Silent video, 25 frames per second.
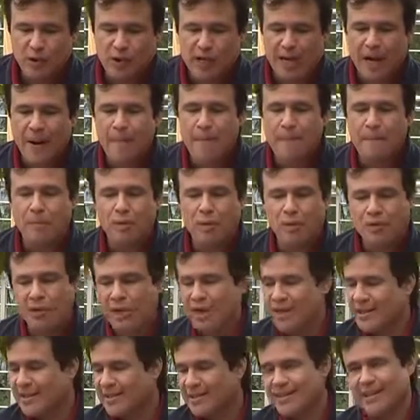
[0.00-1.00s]
Campo
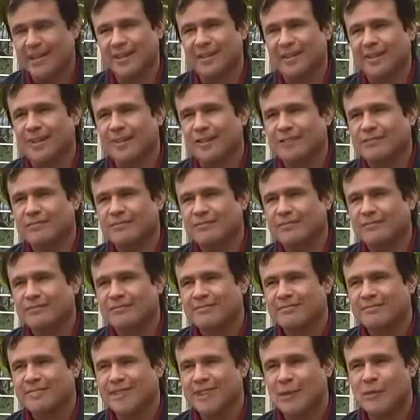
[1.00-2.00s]
San Isidro.
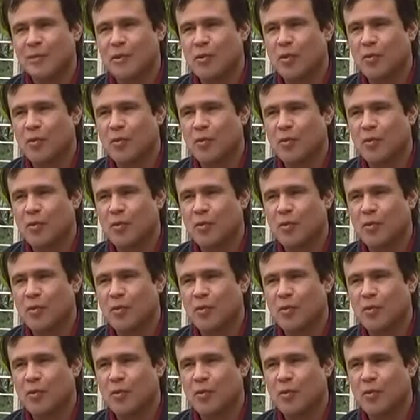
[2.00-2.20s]
Estamos